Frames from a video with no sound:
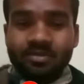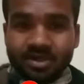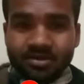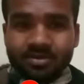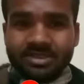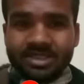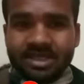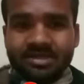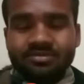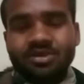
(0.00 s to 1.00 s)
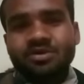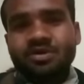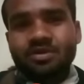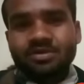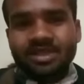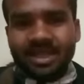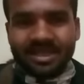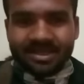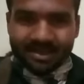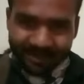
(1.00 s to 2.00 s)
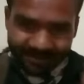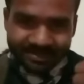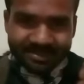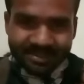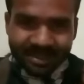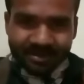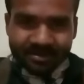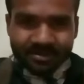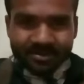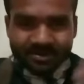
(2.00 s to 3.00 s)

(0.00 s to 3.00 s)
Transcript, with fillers: और वीडियो पसंद आए तो वीडियो को भी लाइक कर दीजिएगा